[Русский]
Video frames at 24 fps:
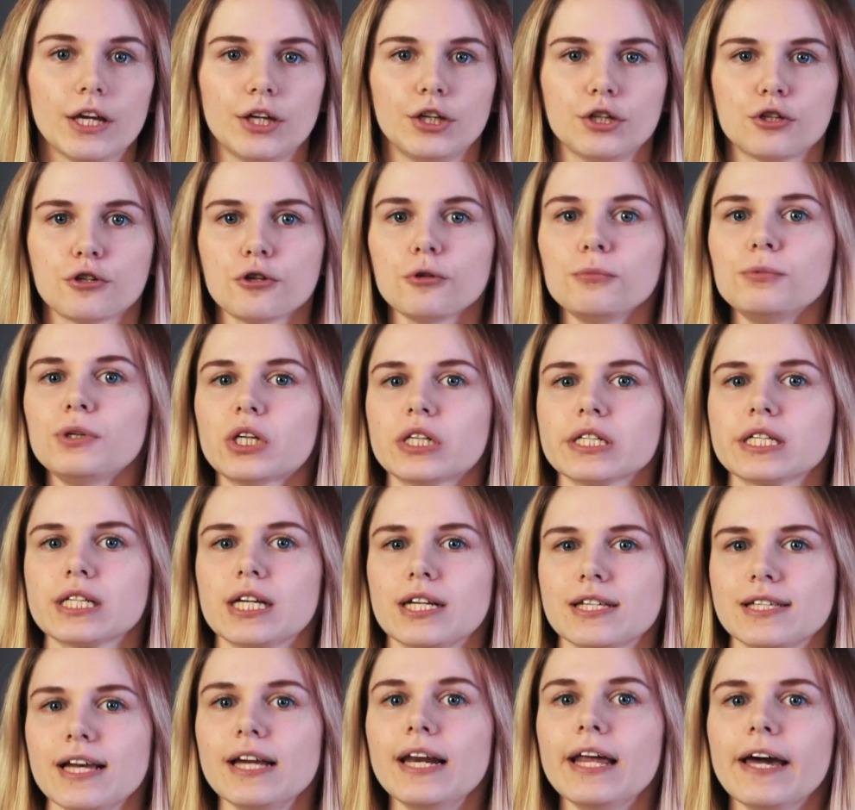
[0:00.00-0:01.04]
Еще мне
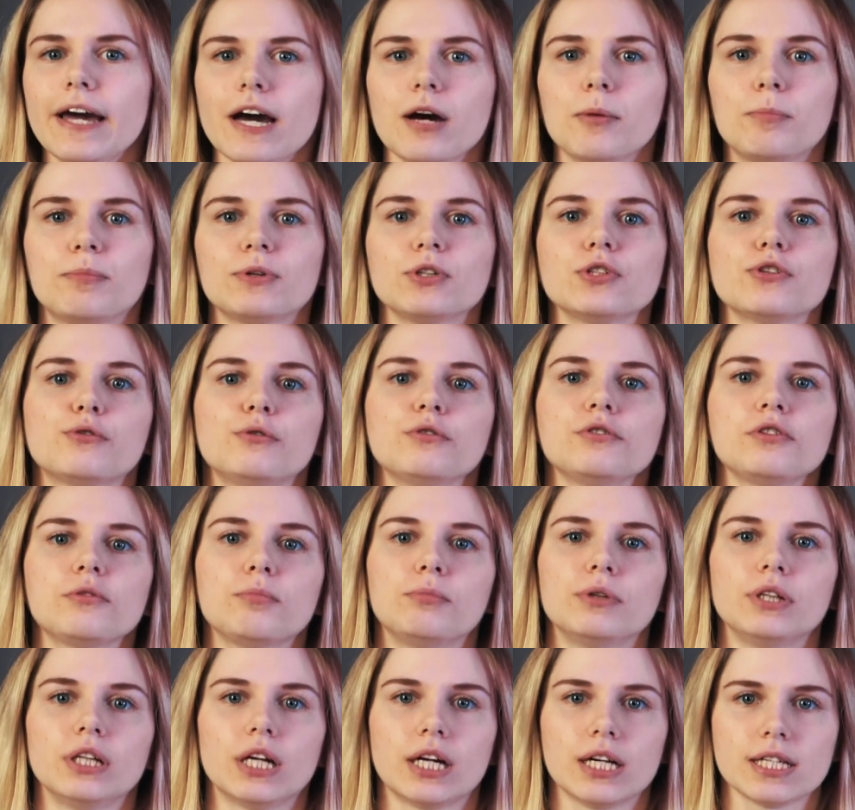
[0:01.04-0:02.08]
рассказали, как
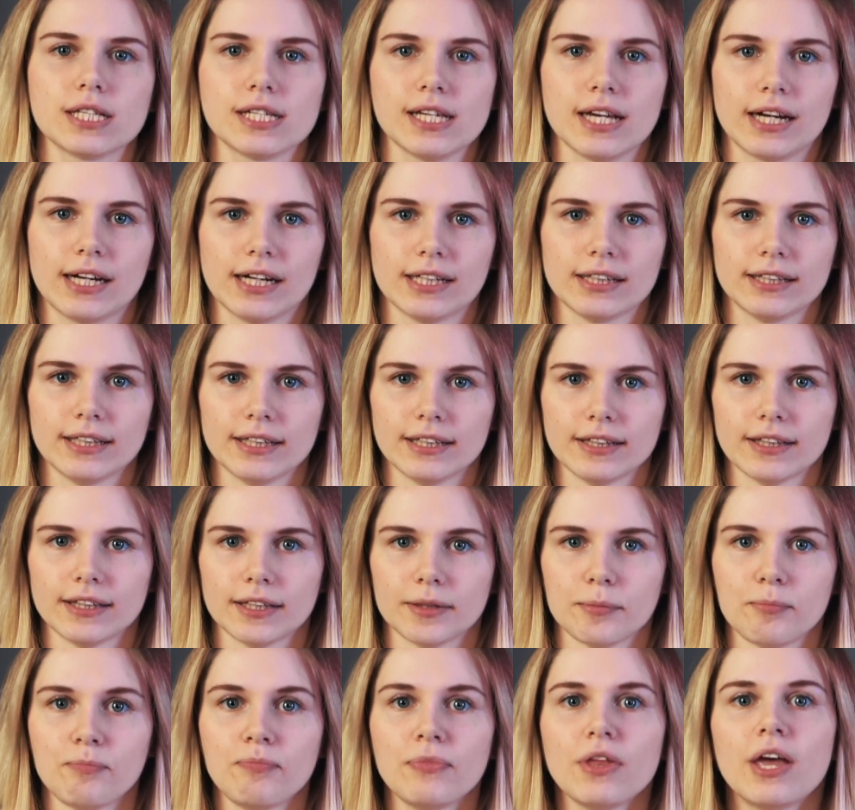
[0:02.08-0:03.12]
происходит модерация
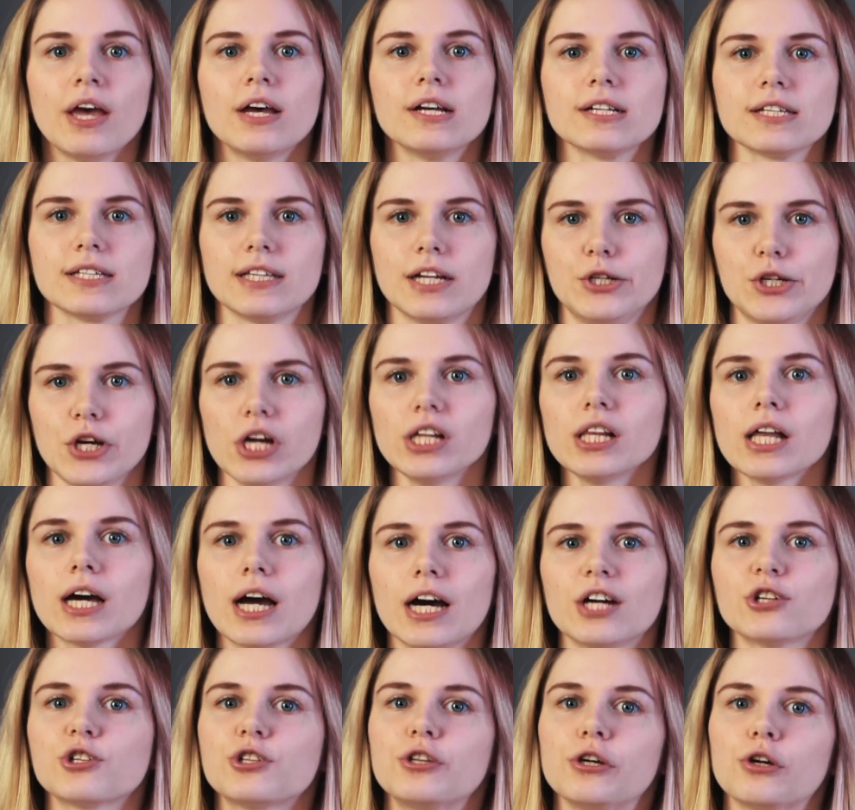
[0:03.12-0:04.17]
контента. Сначала
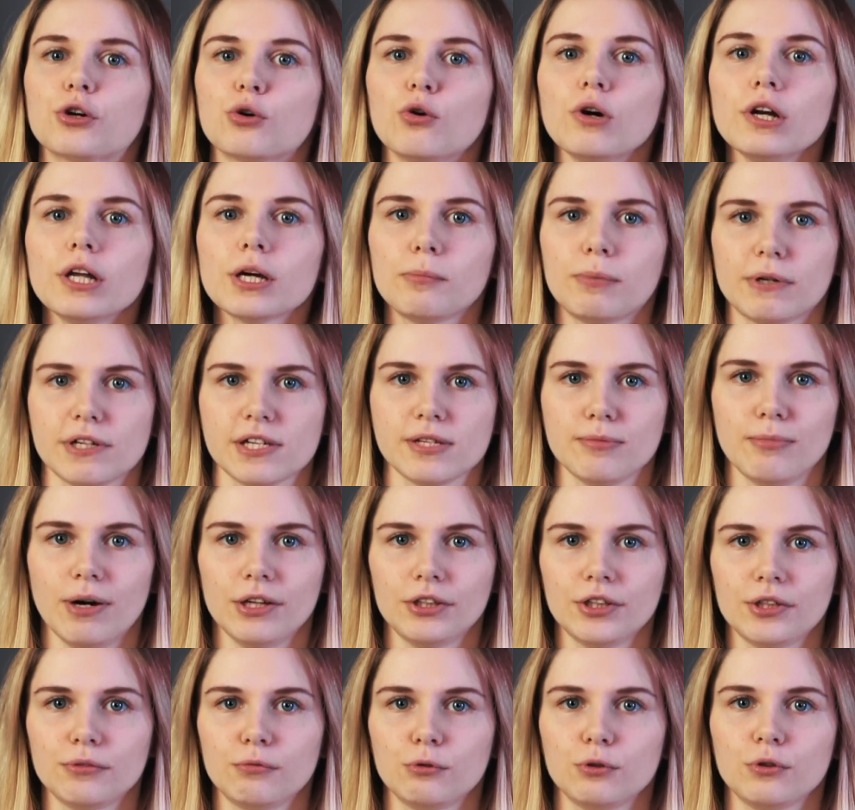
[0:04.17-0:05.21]
каждый ролик
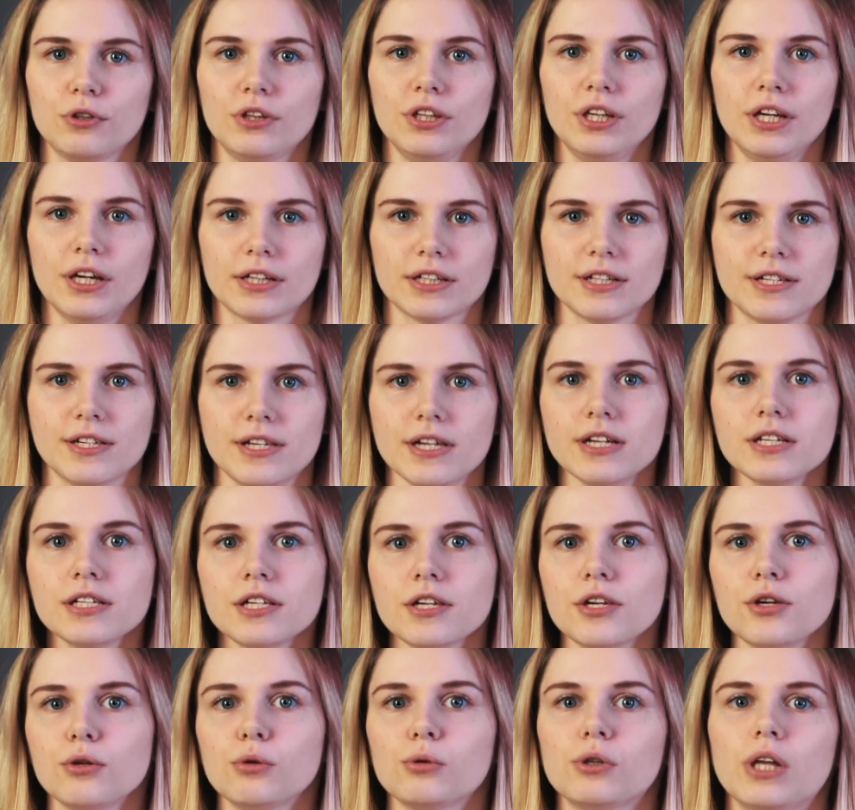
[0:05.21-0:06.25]
просматривают
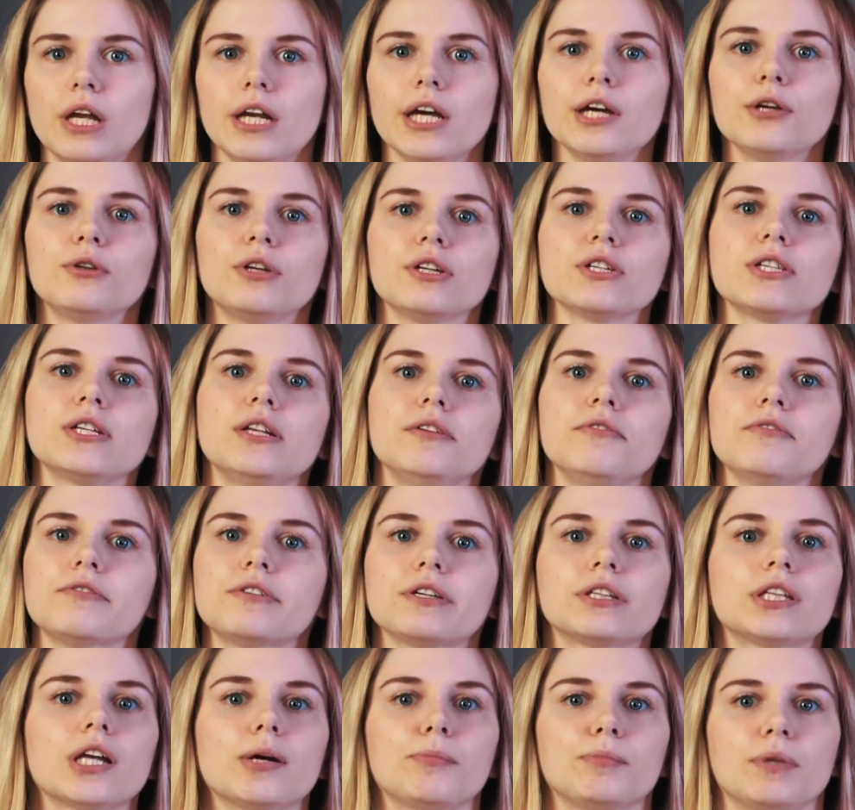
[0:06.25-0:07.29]
нейросети и удаляют, если
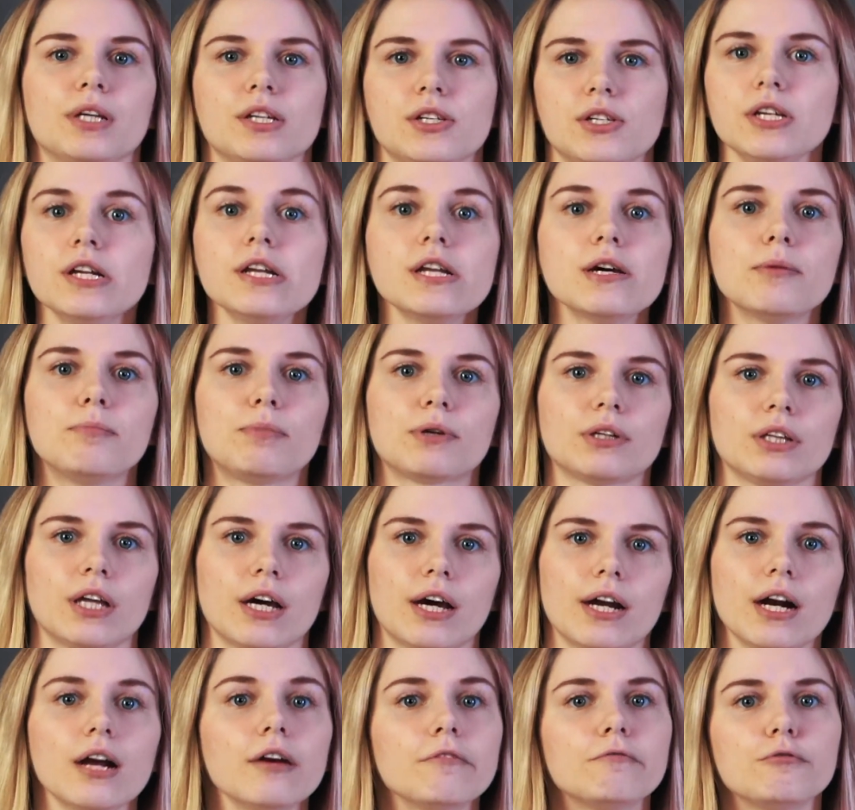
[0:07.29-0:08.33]
видят там насилие,
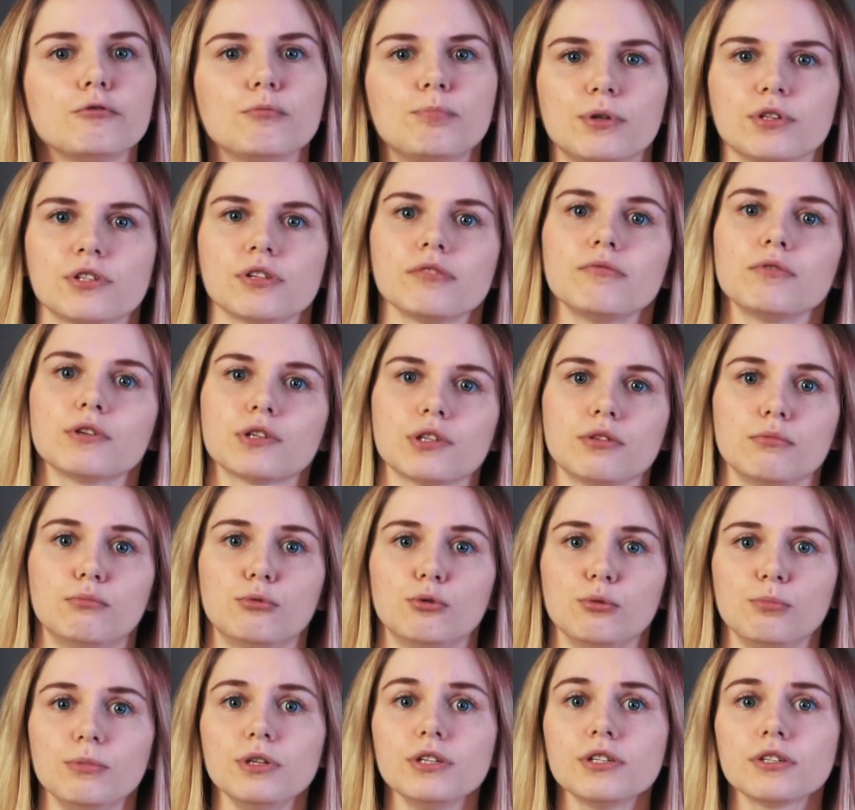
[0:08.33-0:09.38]
порнографию, призывы к
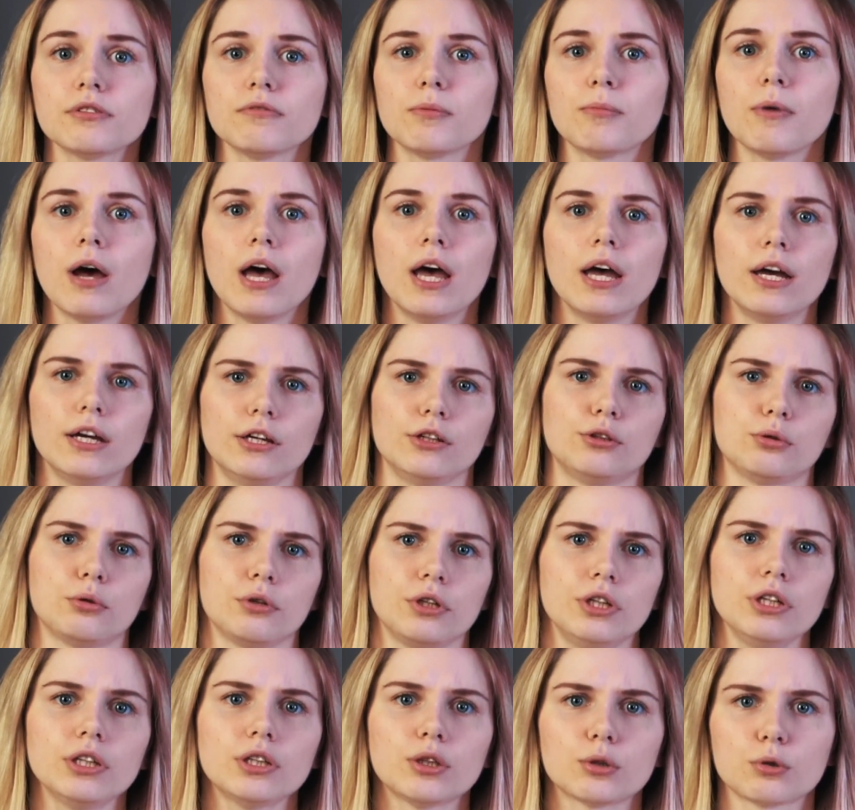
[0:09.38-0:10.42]
самоубийствам и
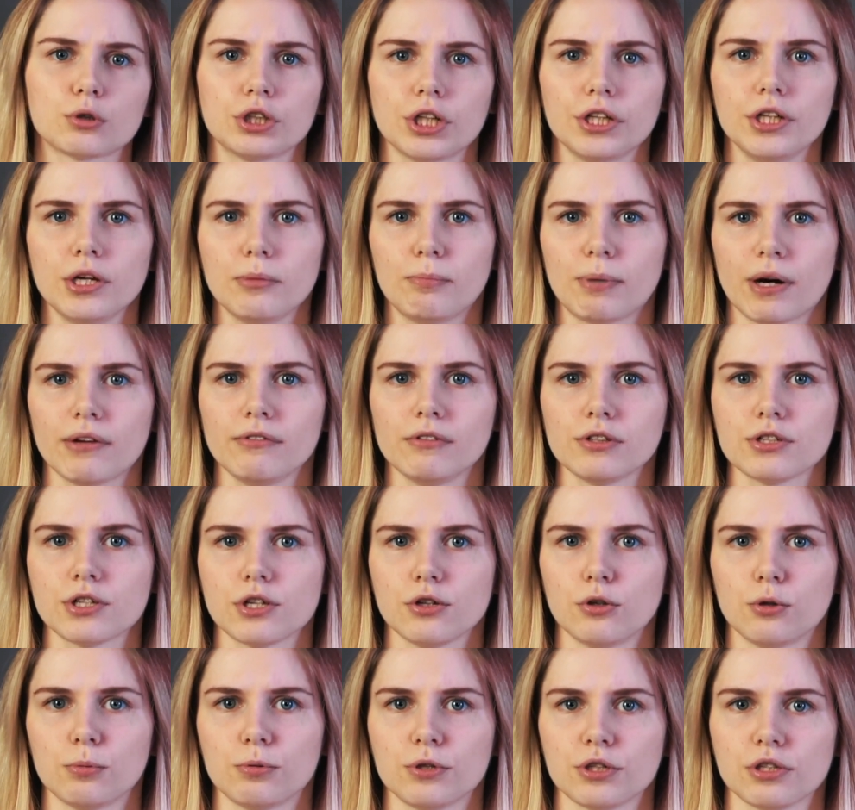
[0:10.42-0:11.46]
другие нарушения правил
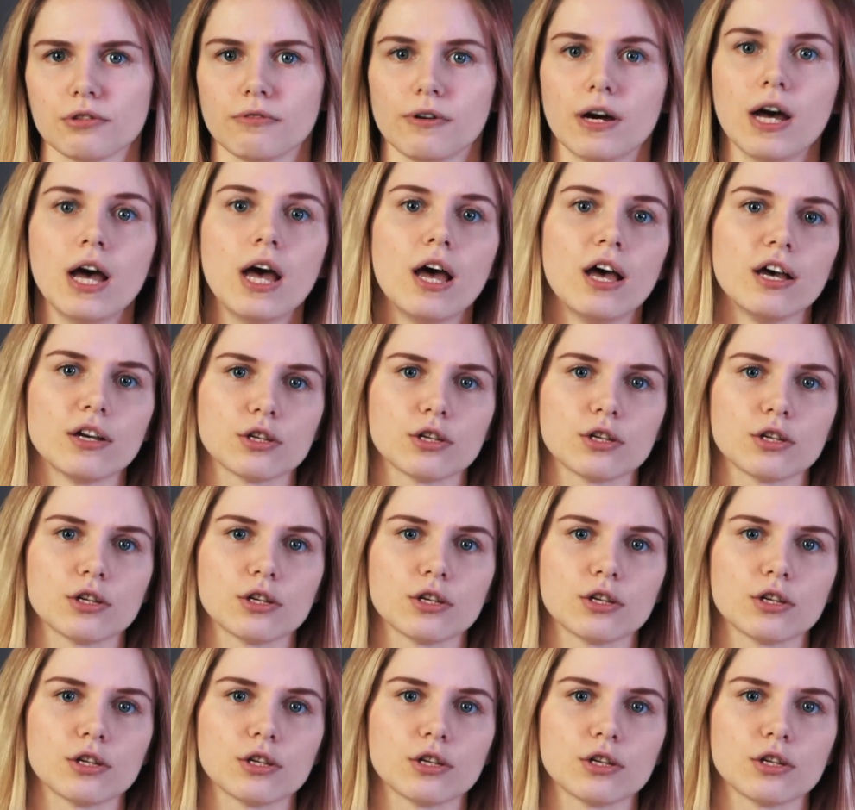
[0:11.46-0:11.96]
сообщества.